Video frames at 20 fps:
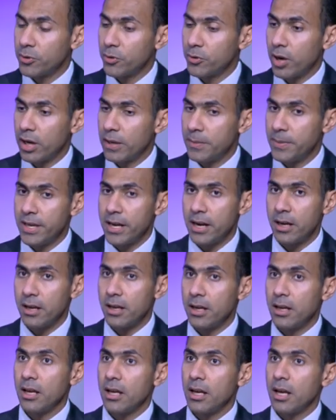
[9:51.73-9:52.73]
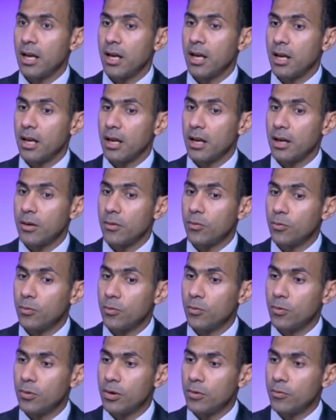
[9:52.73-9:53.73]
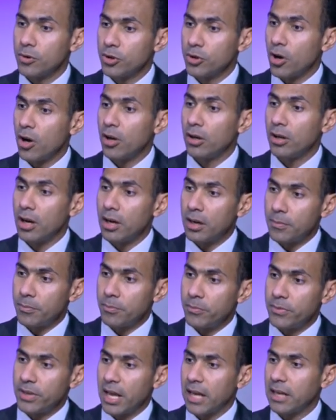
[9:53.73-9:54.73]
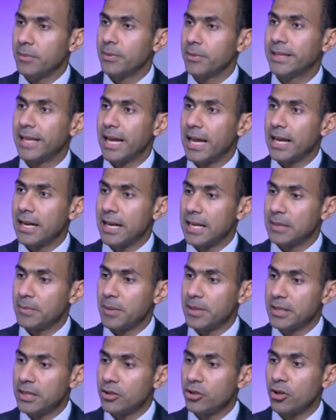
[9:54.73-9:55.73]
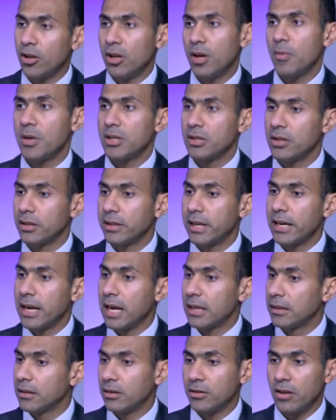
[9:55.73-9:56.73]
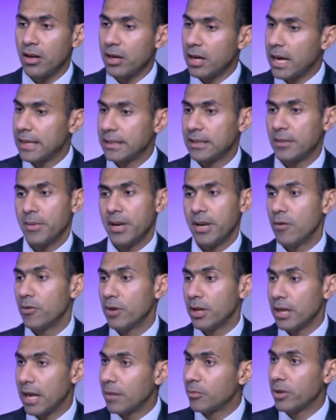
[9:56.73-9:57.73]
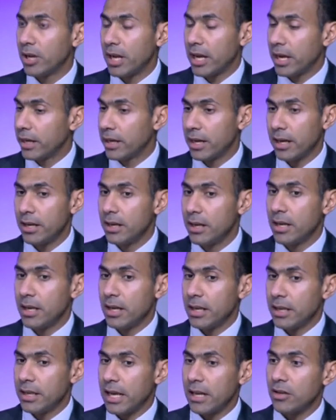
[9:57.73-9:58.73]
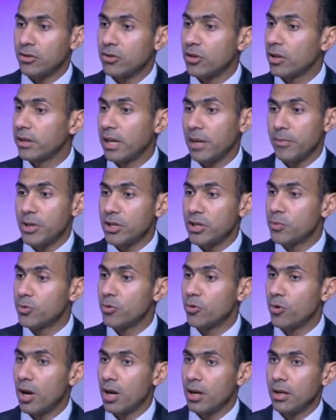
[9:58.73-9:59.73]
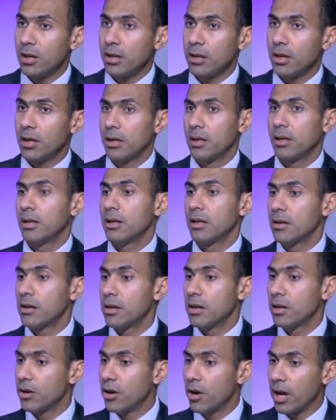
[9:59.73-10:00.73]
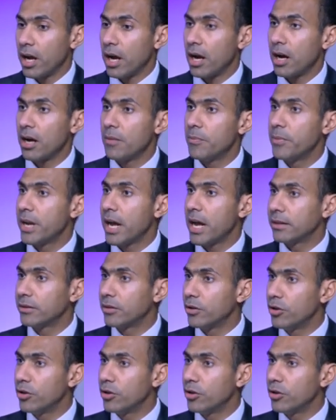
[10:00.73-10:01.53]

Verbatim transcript: بصوره كبيره آه وان شاء الله يعني بانتهاء الازمه دي ان شاء الله مصر ترجع تنطلق احسن من الاول الحمد لله احنا يعني الاقتصاد كان ماشي بصوره آه رائعه من ناحيه